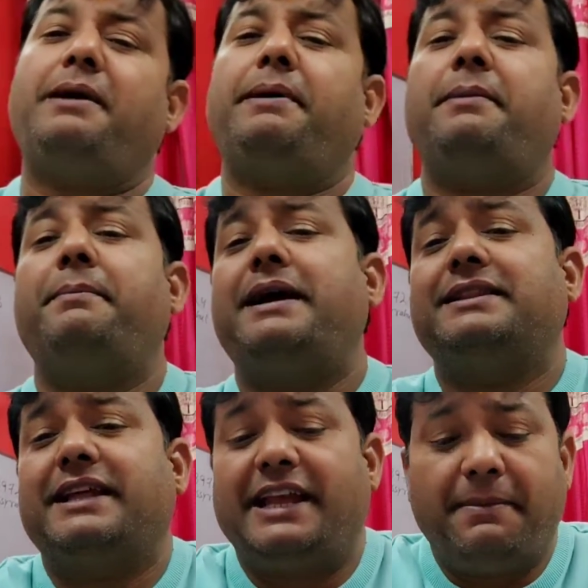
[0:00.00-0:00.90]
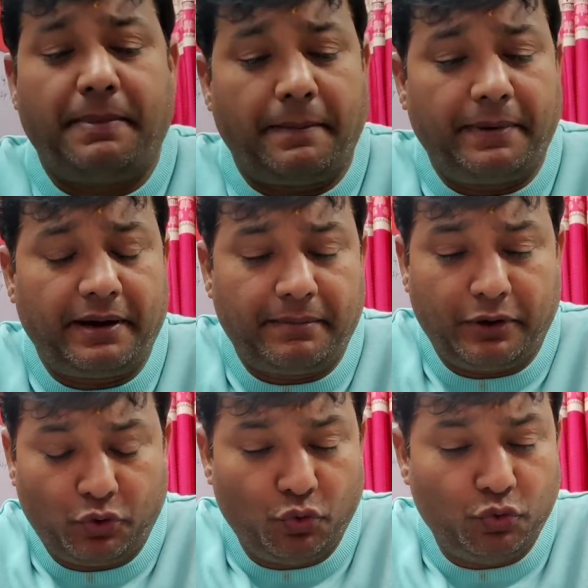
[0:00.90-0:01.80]
यहां पर हम बात करेंगे पेपर नंबर
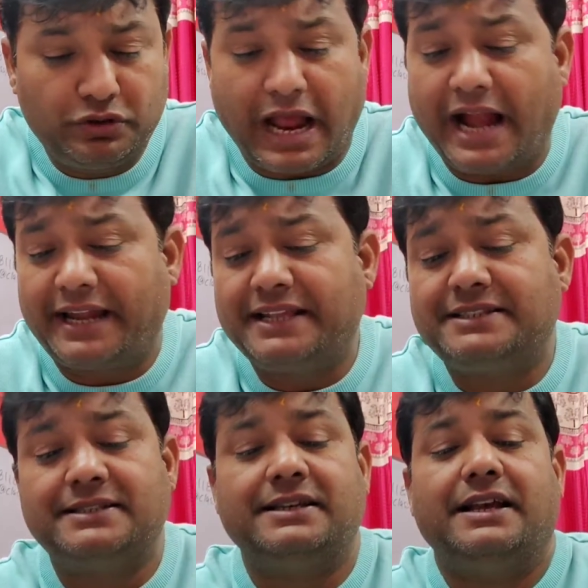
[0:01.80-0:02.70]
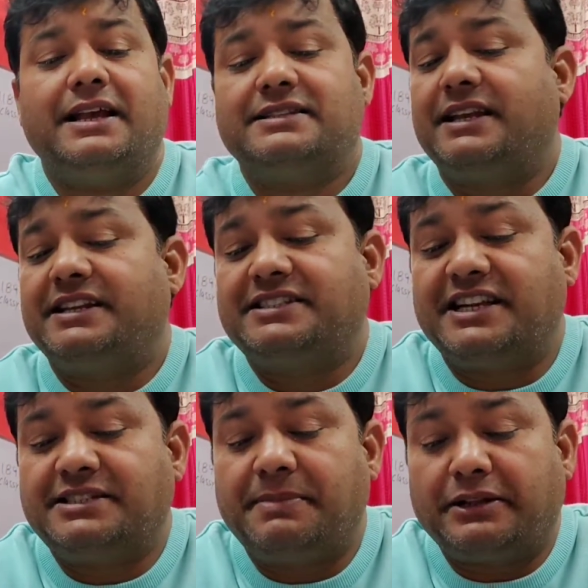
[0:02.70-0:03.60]
टू दैट इज
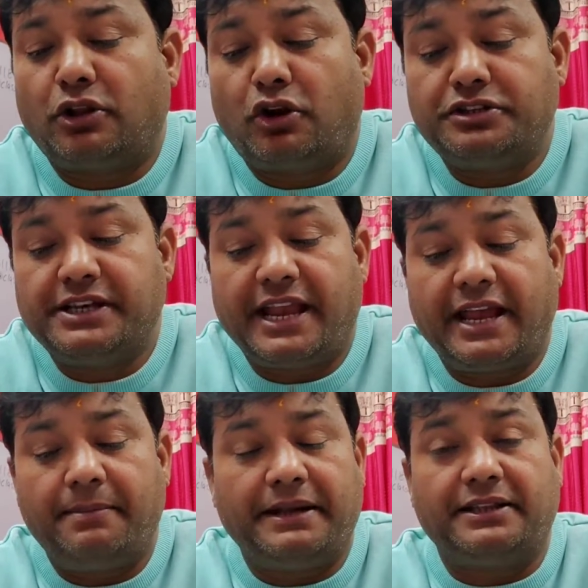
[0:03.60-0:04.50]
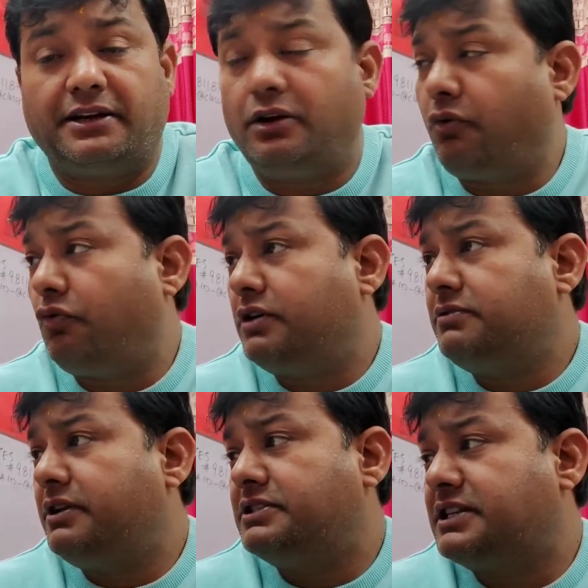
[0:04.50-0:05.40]
रिसर्च मैथोलॉजी एंड मैथड वट
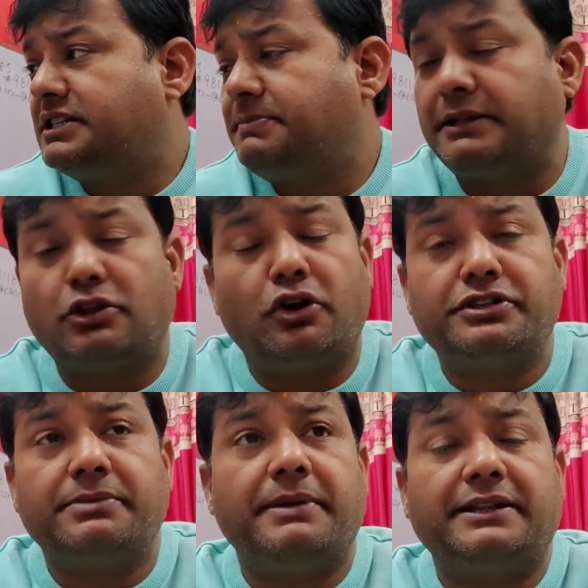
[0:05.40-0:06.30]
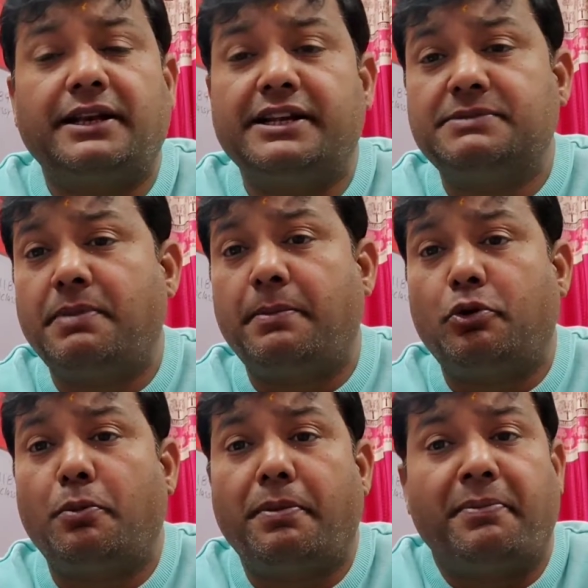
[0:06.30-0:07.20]
इज इन रिसर्च मैथोलॉजी एंड मैथड इस
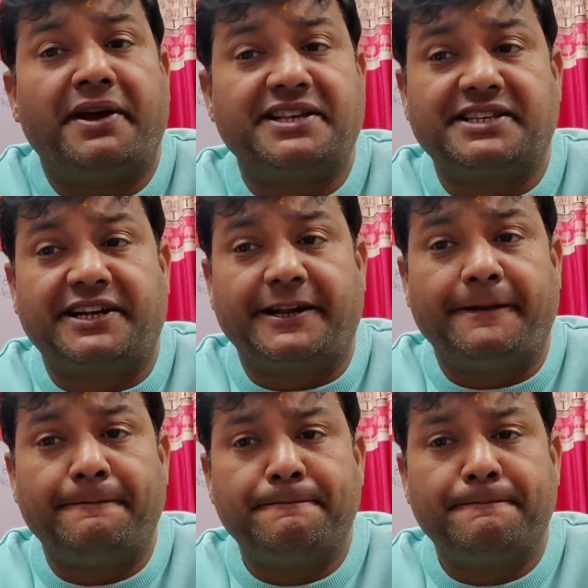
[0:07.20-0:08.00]
पेपर को प्रिपेयर कैसे करना है